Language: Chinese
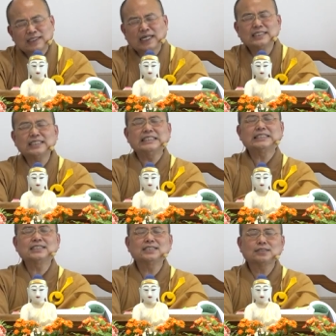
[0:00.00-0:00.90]
他的意
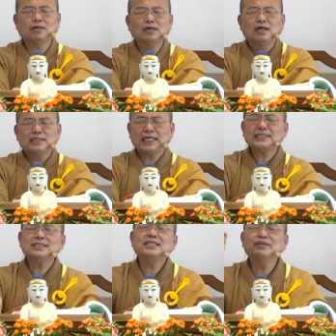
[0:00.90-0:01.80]
思是说。他
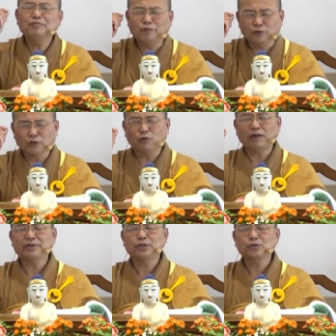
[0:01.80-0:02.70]
是听佛的
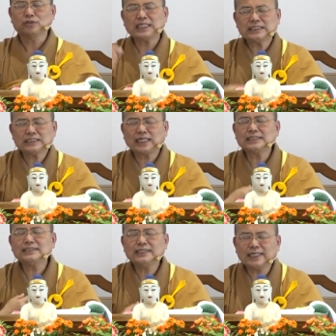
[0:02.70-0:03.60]
话没有错，但是他
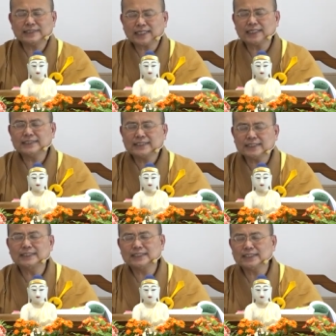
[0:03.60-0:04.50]
是内在
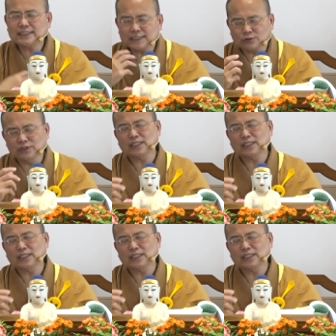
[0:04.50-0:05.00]
自知自作